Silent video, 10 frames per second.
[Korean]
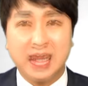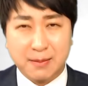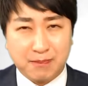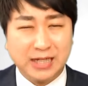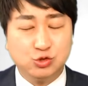
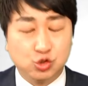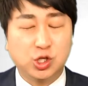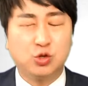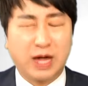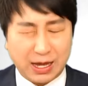16,000원으로
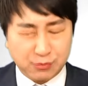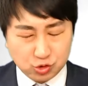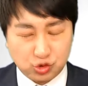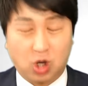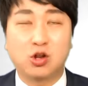아주 뭐
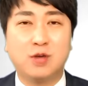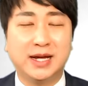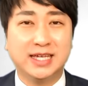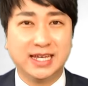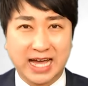
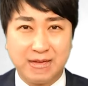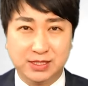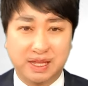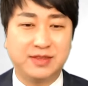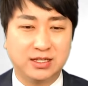저렴하게 가입이
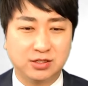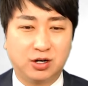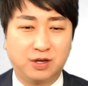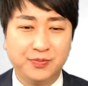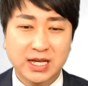된다는
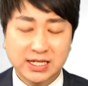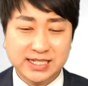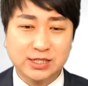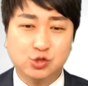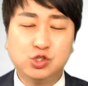거. 자
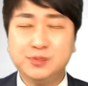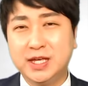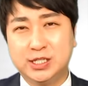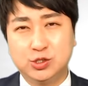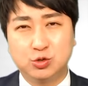60대
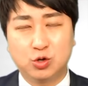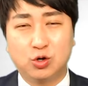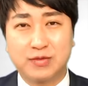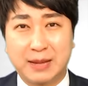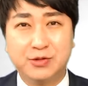기준으로
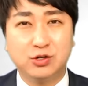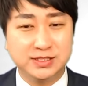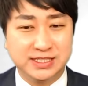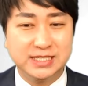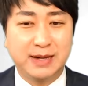남성은
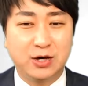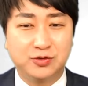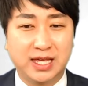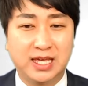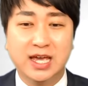
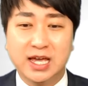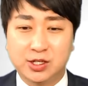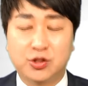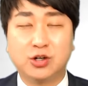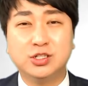2만원대
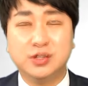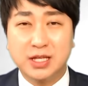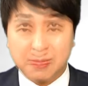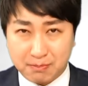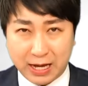여성은
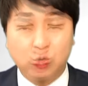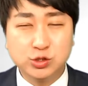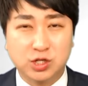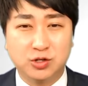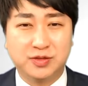
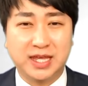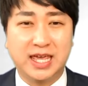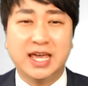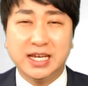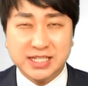15,000원대
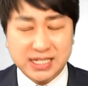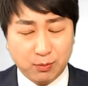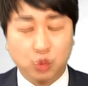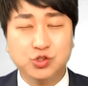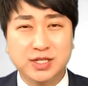이
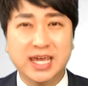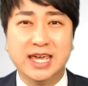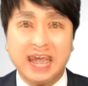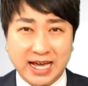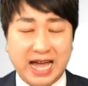모든 게
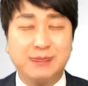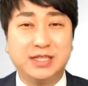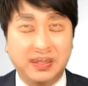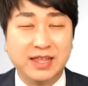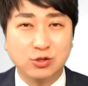가입이
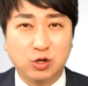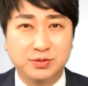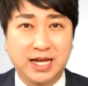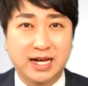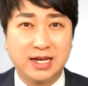된다는
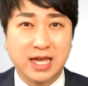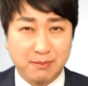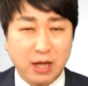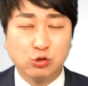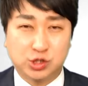겁니다.
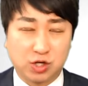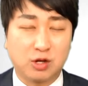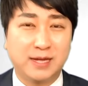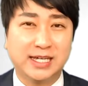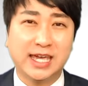매우
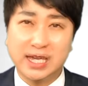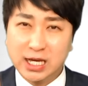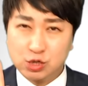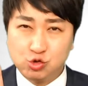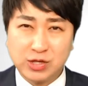저렴하게
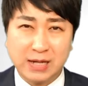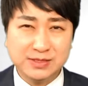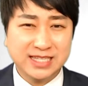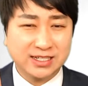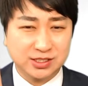유사암
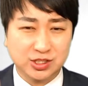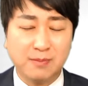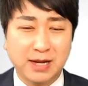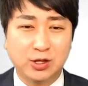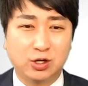진단금
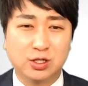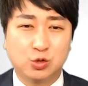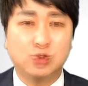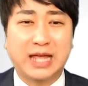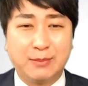1,000만원
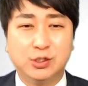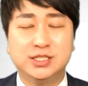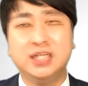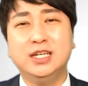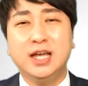그리고
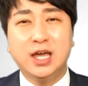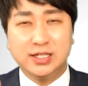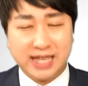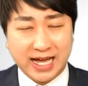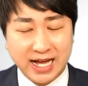나머지 이제
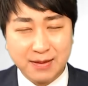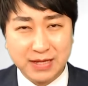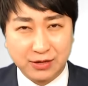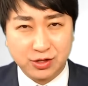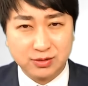항암
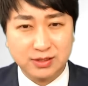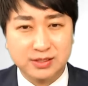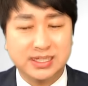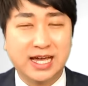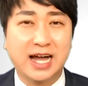양성
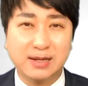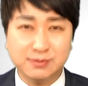이제 항암